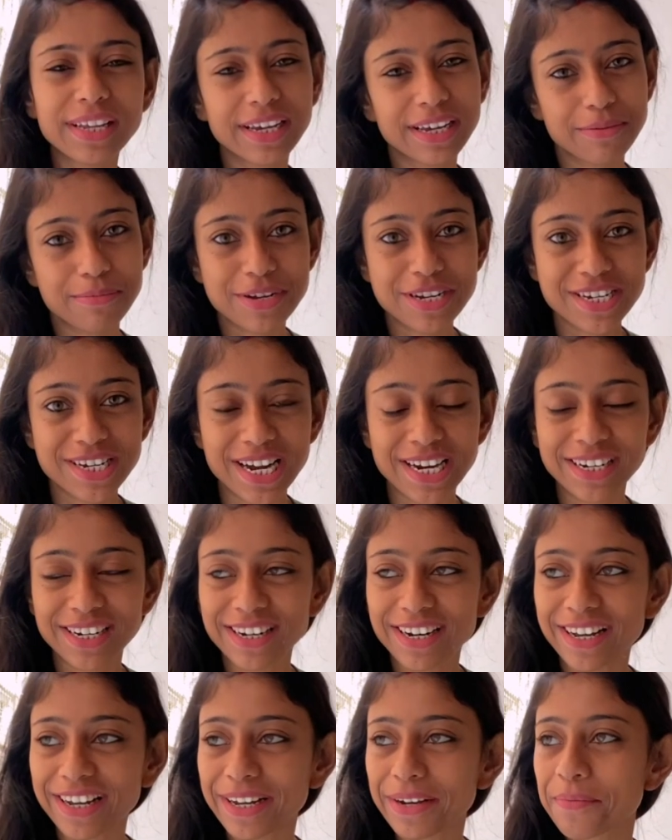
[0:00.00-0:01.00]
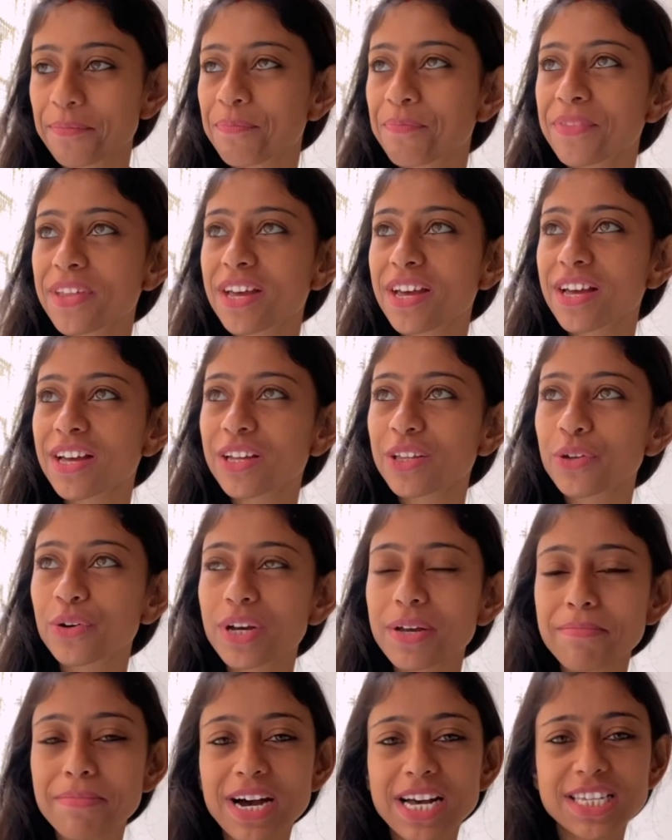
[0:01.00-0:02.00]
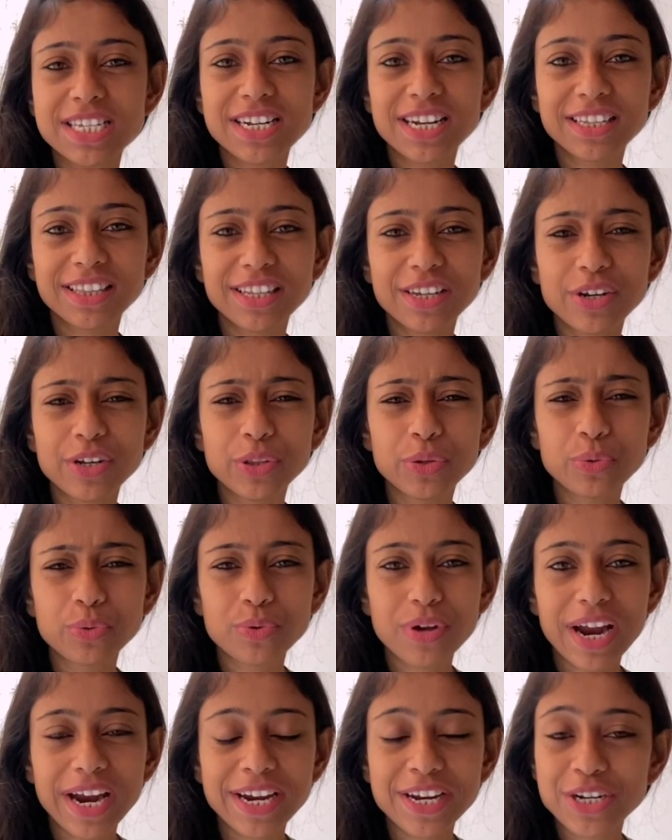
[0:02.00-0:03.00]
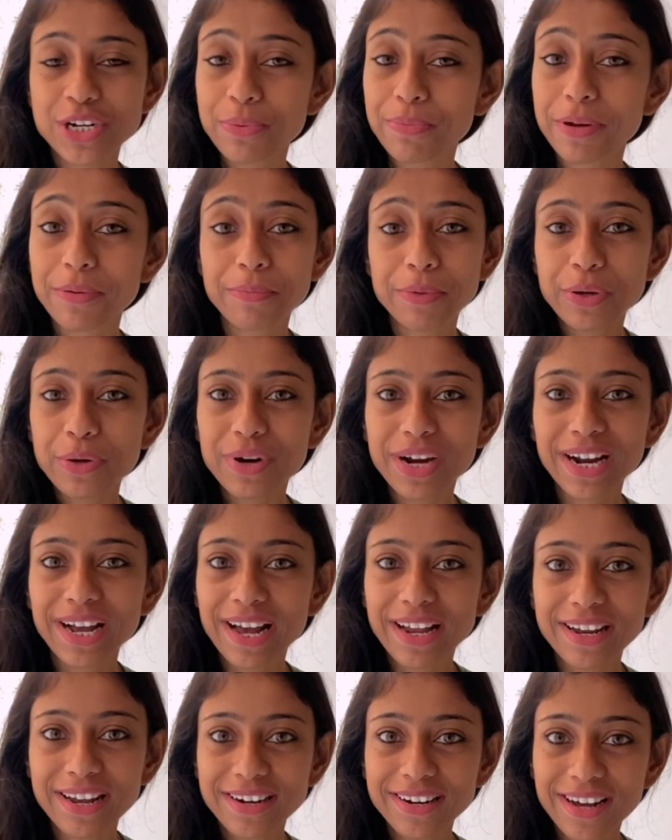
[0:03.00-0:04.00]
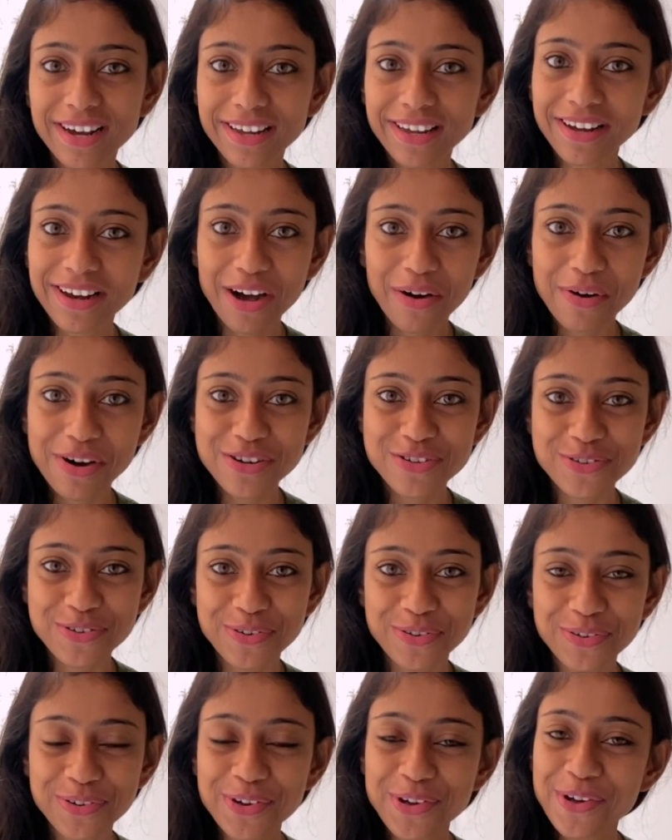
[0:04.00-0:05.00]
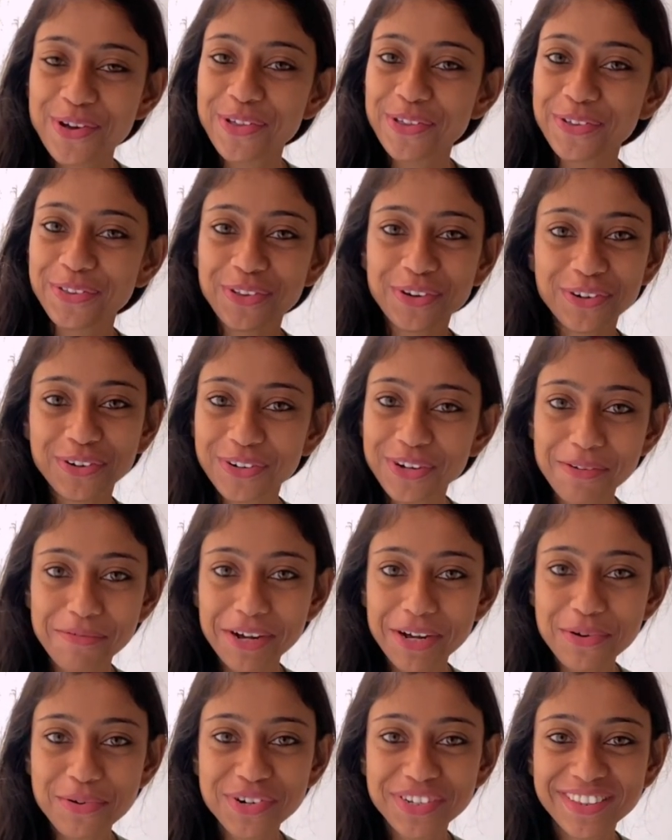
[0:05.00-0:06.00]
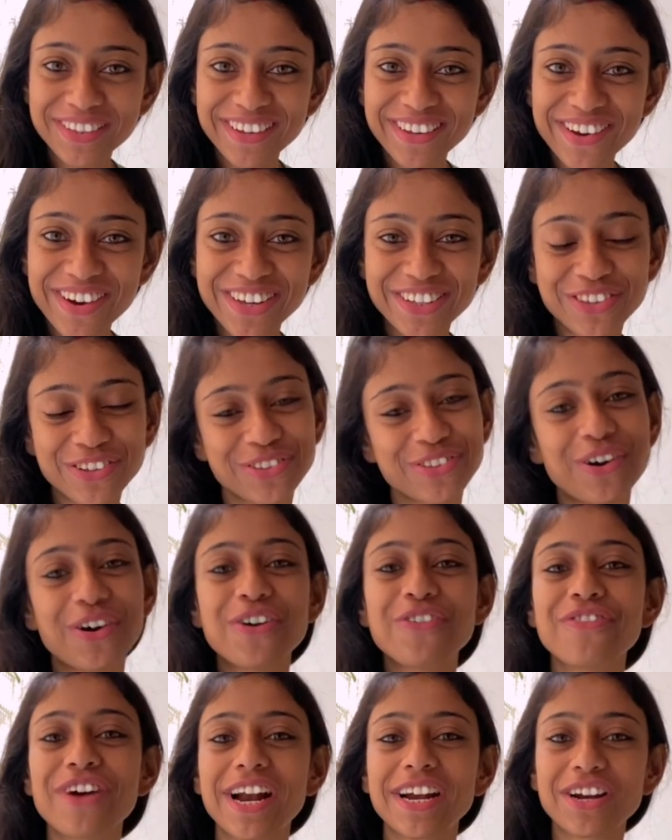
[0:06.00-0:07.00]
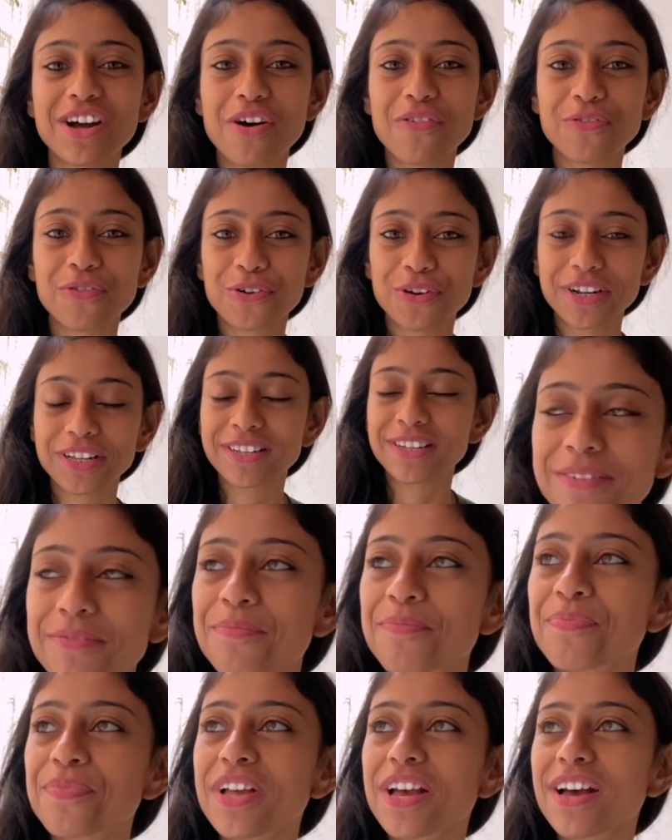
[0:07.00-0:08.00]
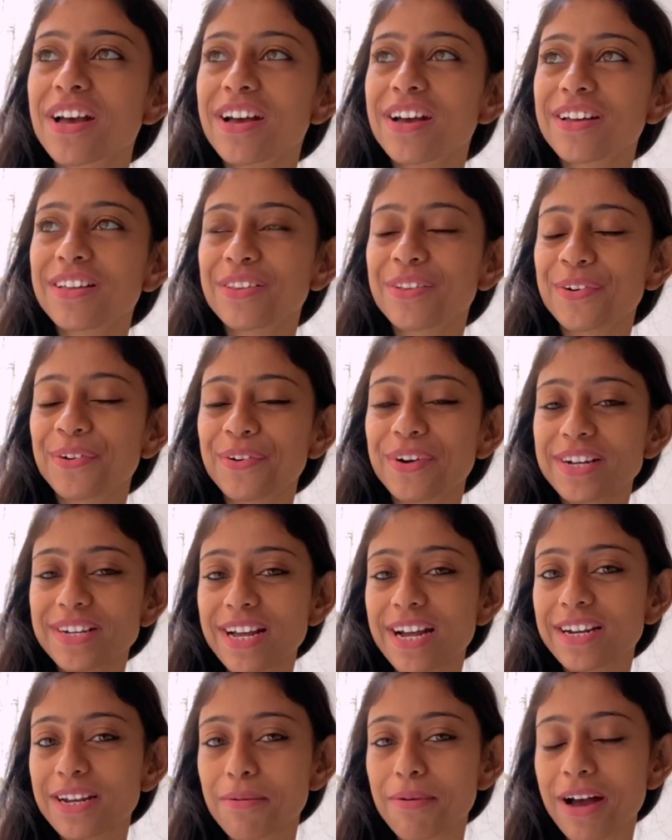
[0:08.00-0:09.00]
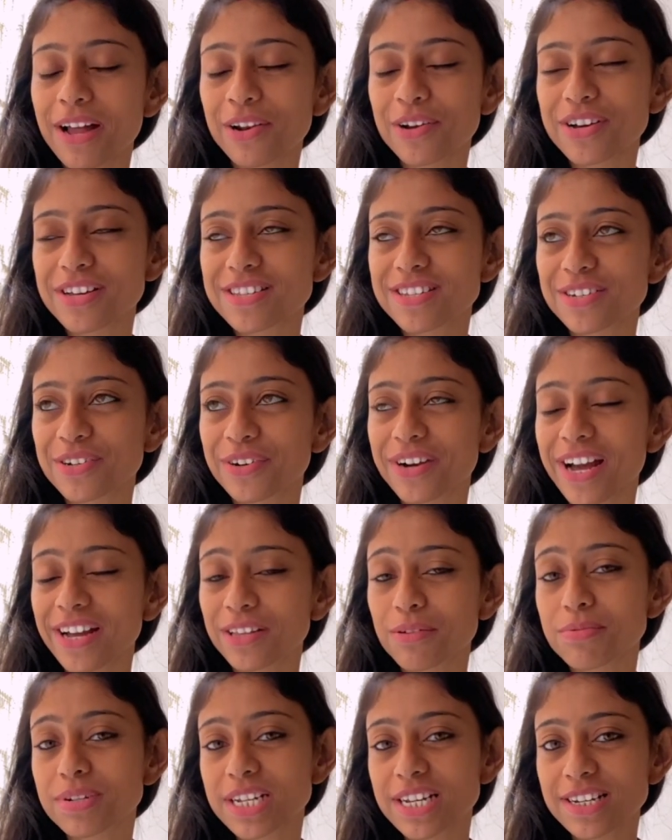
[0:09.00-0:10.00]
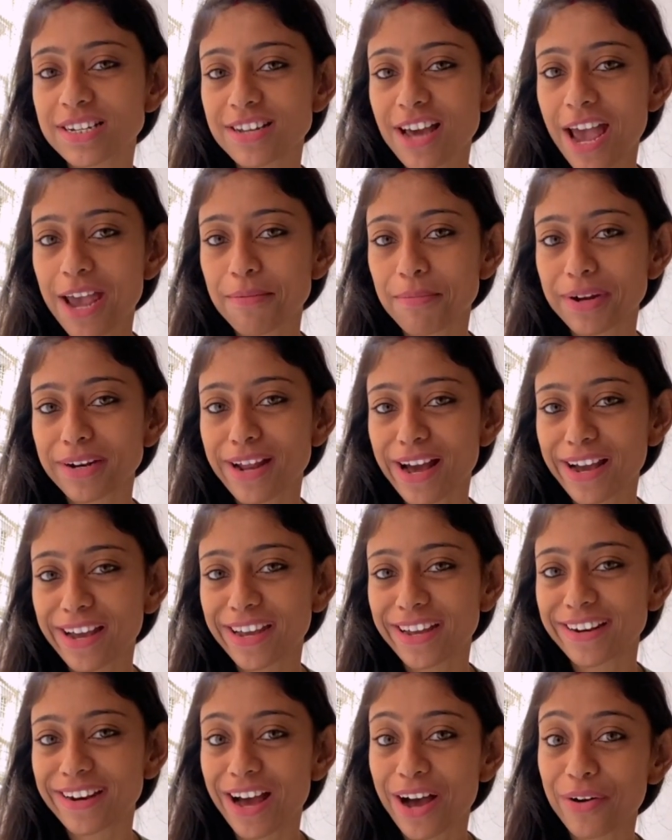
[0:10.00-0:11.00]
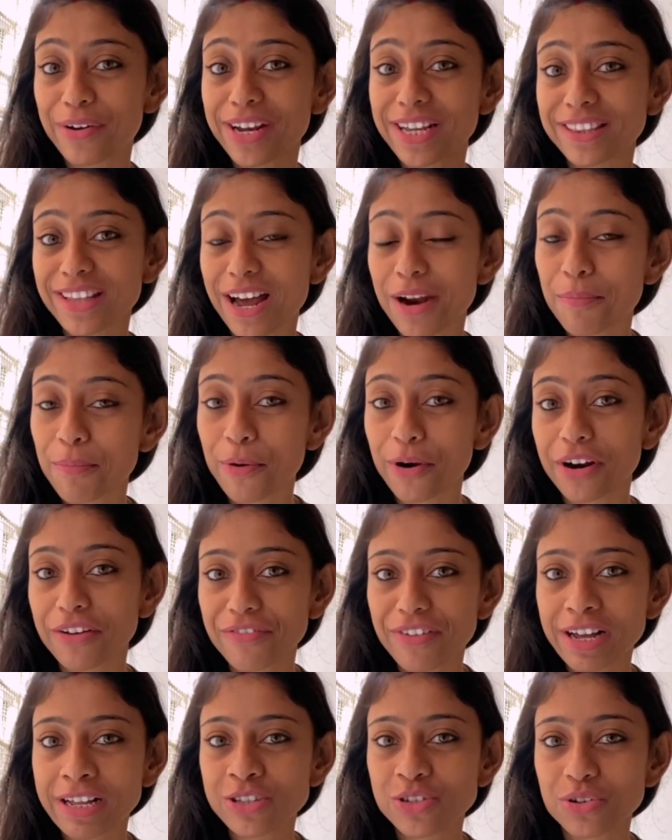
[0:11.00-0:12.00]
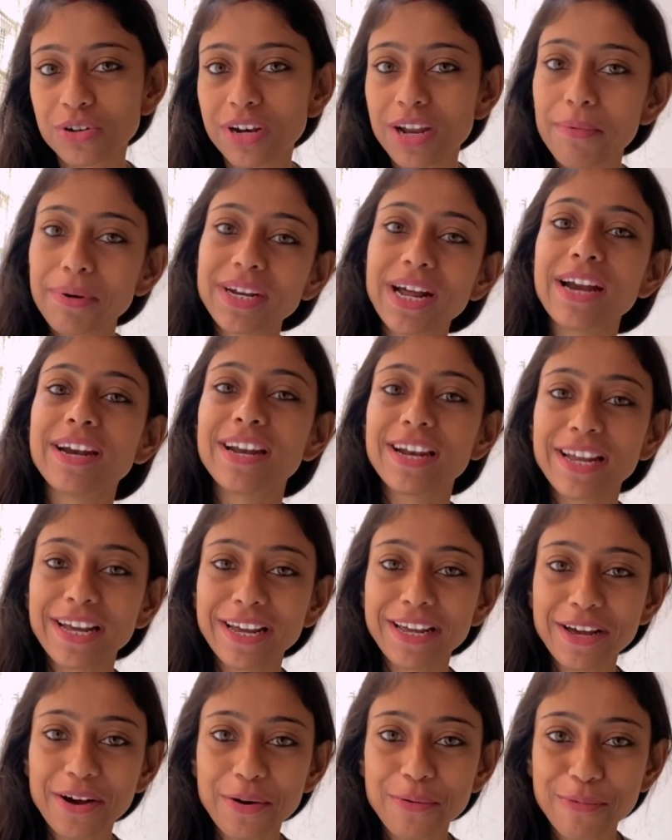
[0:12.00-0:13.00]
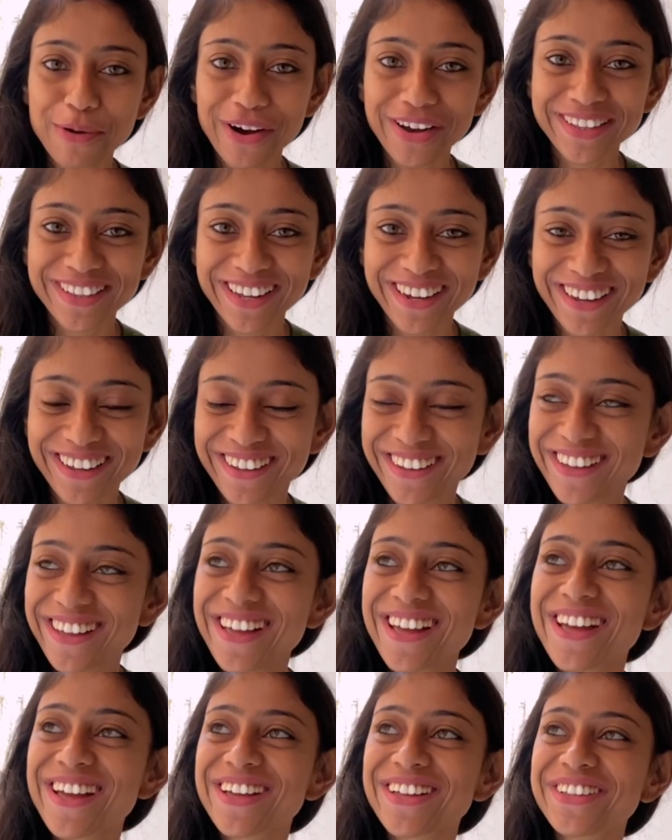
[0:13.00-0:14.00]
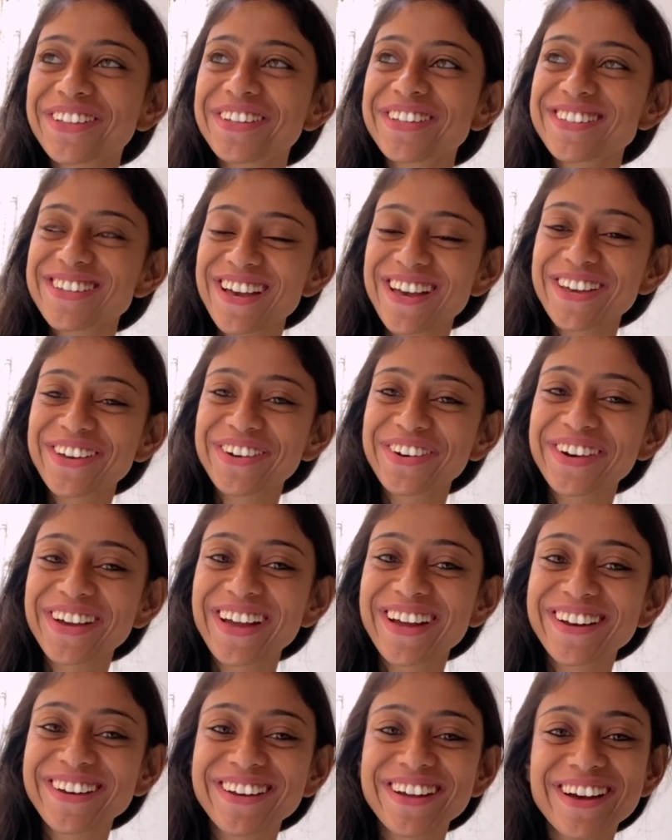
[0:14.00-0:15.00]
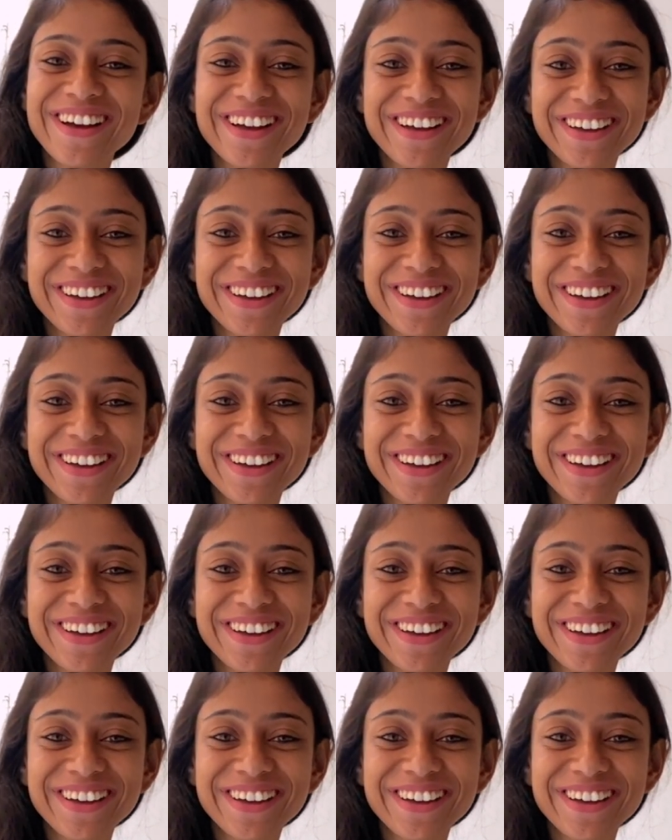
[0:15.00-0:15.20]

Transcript: দিকে বেশ ঠান্ডা লাগে তো ওই মাঝরাতে ওই দুটো আড়াইটের সময় মিউ আর কালিয়া ডাকে খাওয়ার জন্য তখন আমাকে উঠতেই হয় তো তখন ফ্যানটা অফ করে দিই তো এটা একটা ভালো হয়েছে ওরা একদম ঠিক টাইমে ডাকে না হলে তারপরে ফ্যান চললে আবার ঠান্ডা লেগে যাওয়ার ভয় থাকে তো যাই হোক একটা